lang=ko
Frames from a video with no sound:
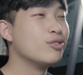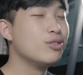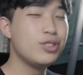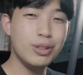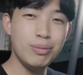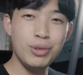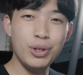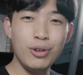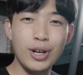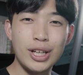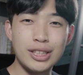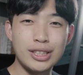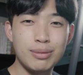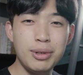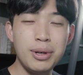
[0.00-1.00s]
운전면허가
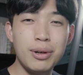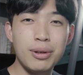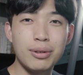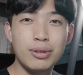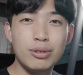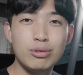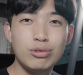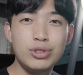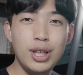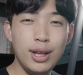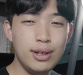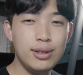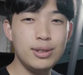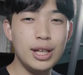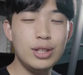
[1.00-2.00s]
있으면
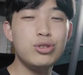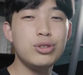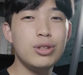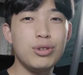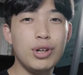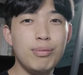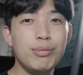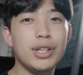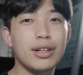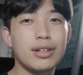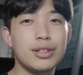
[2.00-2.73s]
우대를 해주기도 합니다.